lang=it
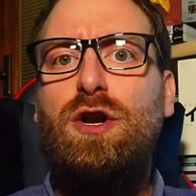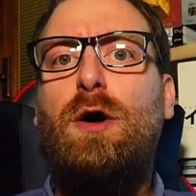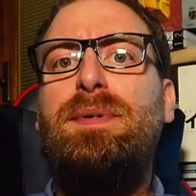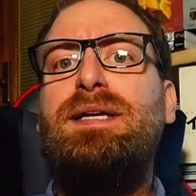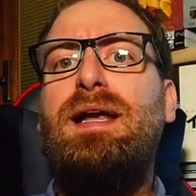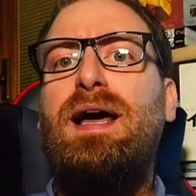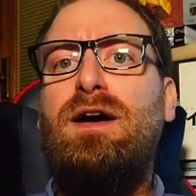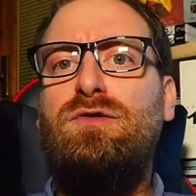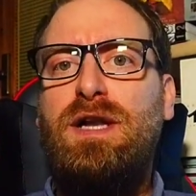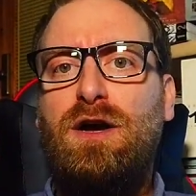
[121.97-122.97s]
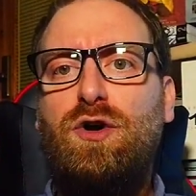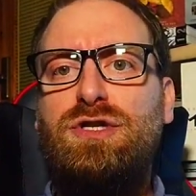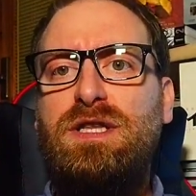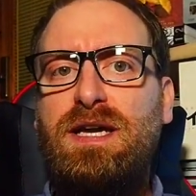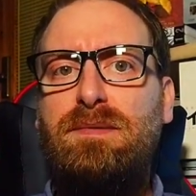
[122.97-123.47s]
km al largo della
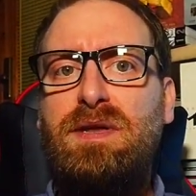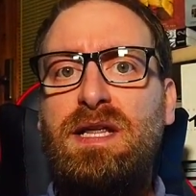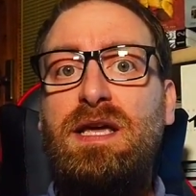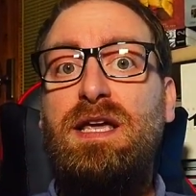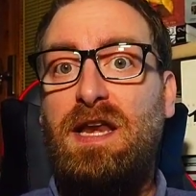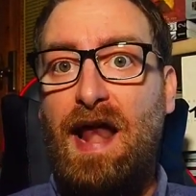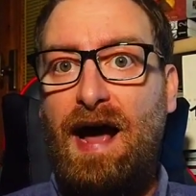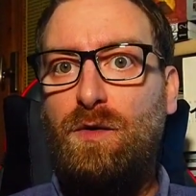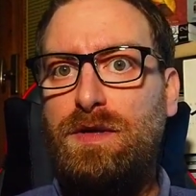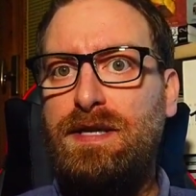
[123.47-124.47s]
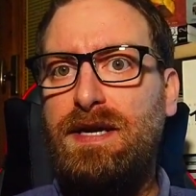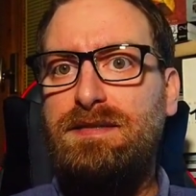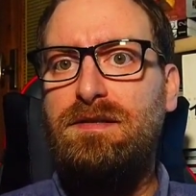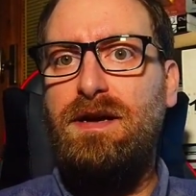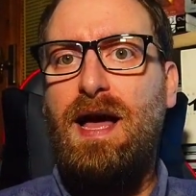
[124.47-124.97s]
costa di Rimini in acque
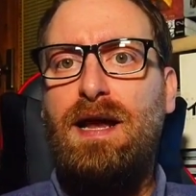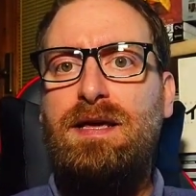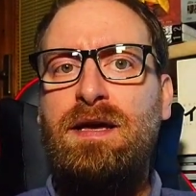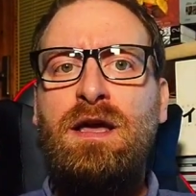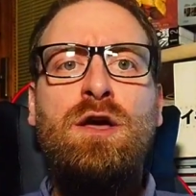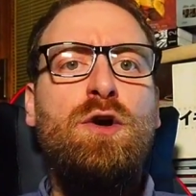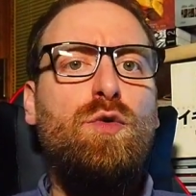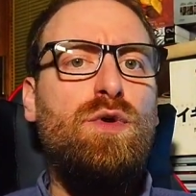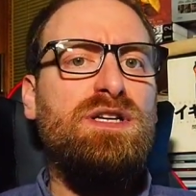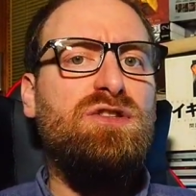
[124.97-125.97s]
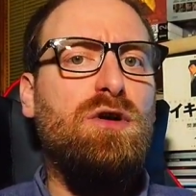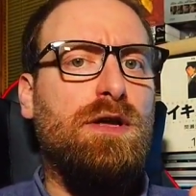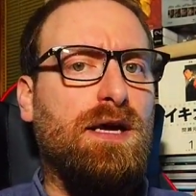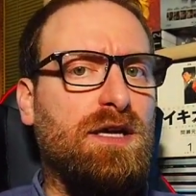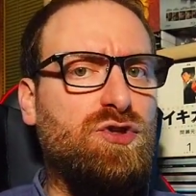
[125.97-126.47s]
internazionali. Una
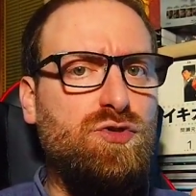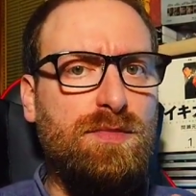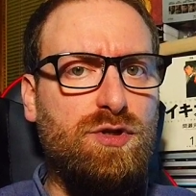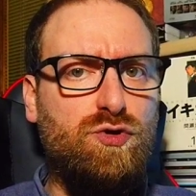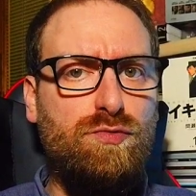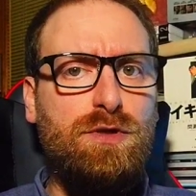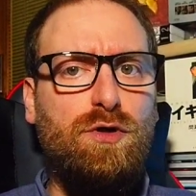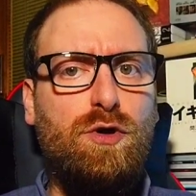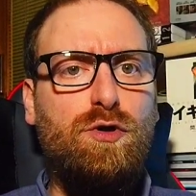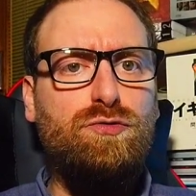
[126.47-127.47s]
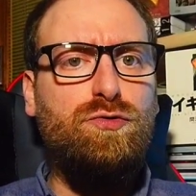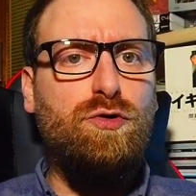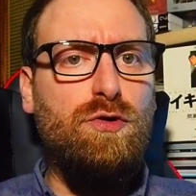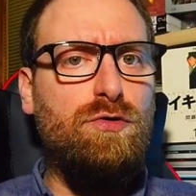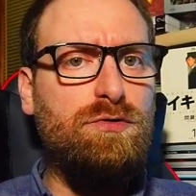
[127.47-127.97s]
storia che assume subito il
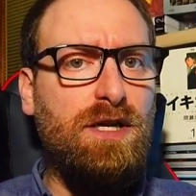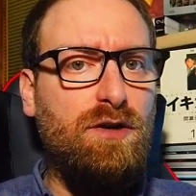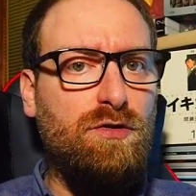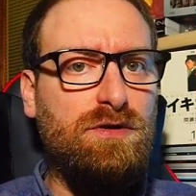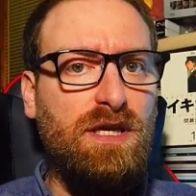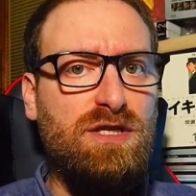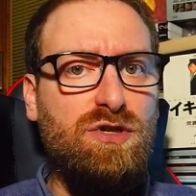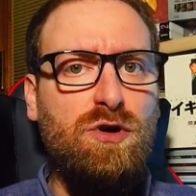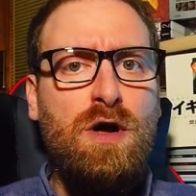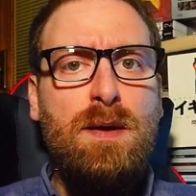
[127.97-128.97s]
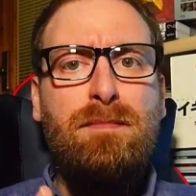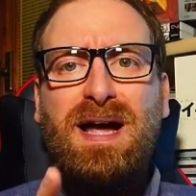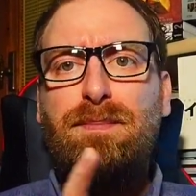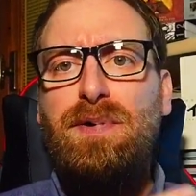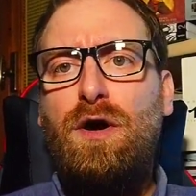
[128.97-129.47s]
contorno del grottesco, ma
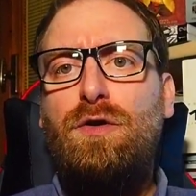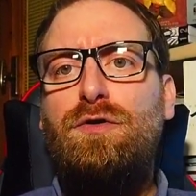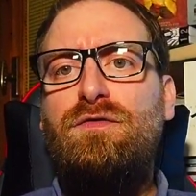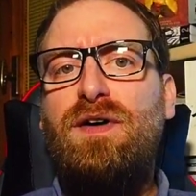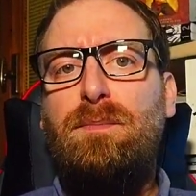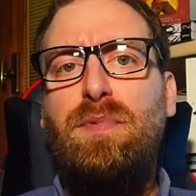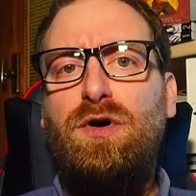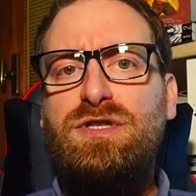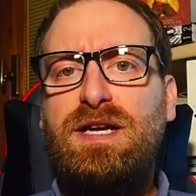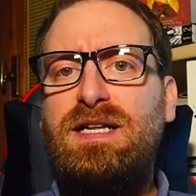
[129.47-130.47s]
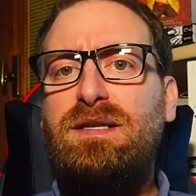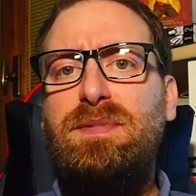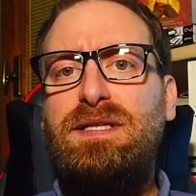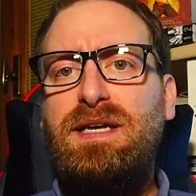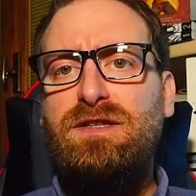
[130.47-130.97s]
che però non va posta nel
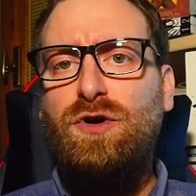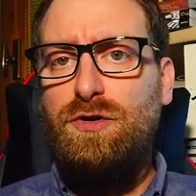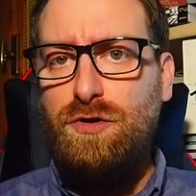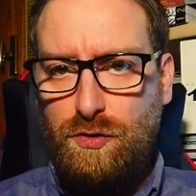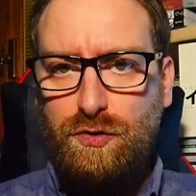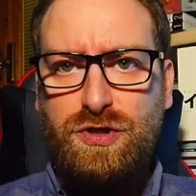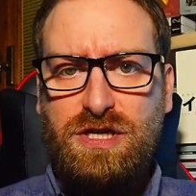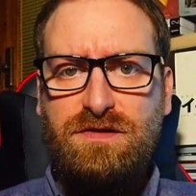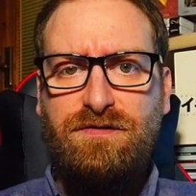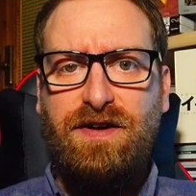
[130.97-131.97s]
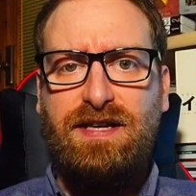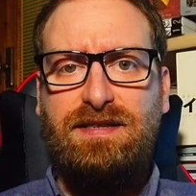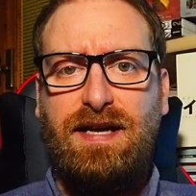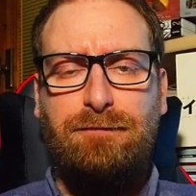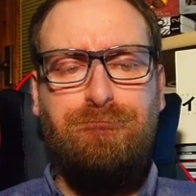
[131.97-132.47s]
dimenticatoio così in
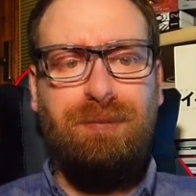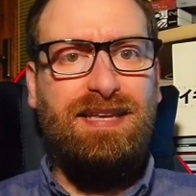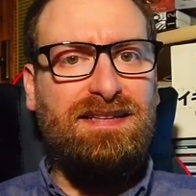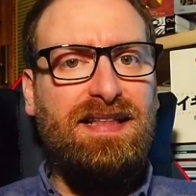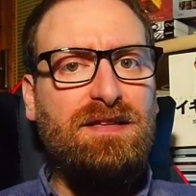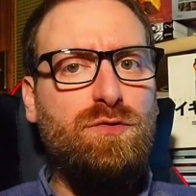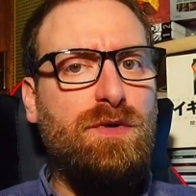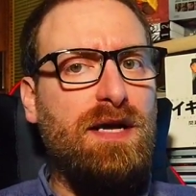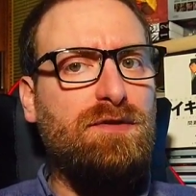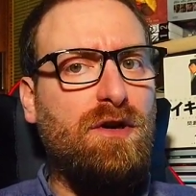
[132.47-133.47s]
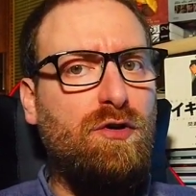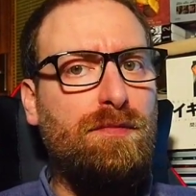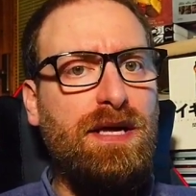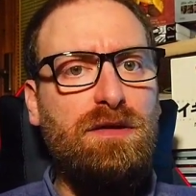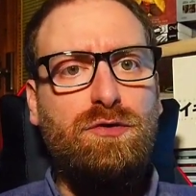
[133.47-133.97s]
fretta. Trattando un altro
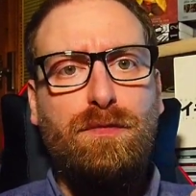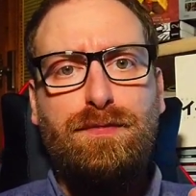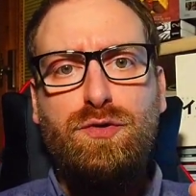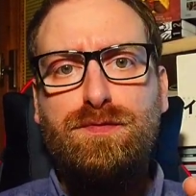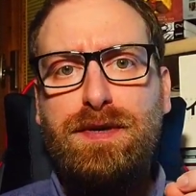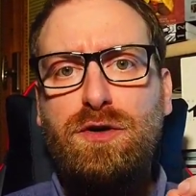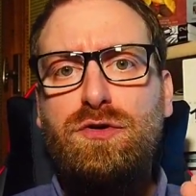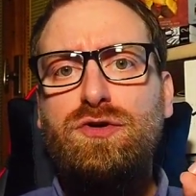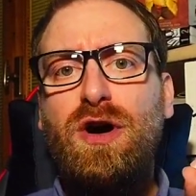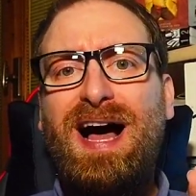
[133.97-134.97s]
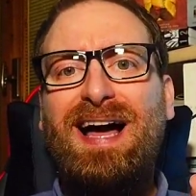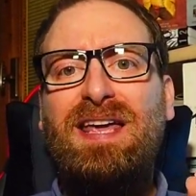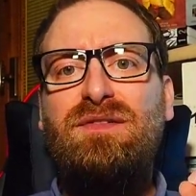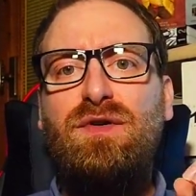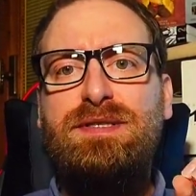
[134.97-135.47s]
argomento più spinoso,
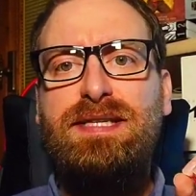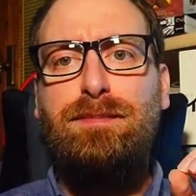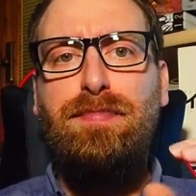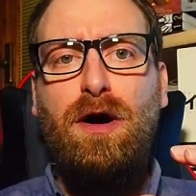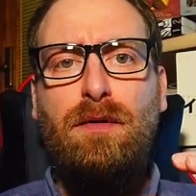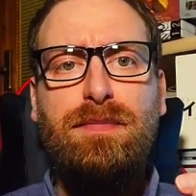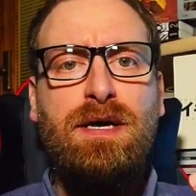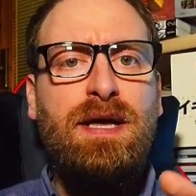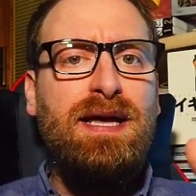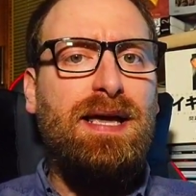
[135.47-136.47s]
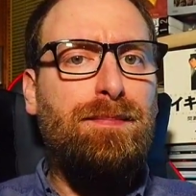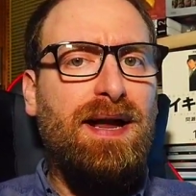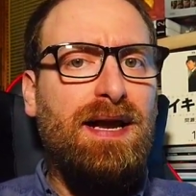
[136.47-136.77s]
arrivo a The Prom, che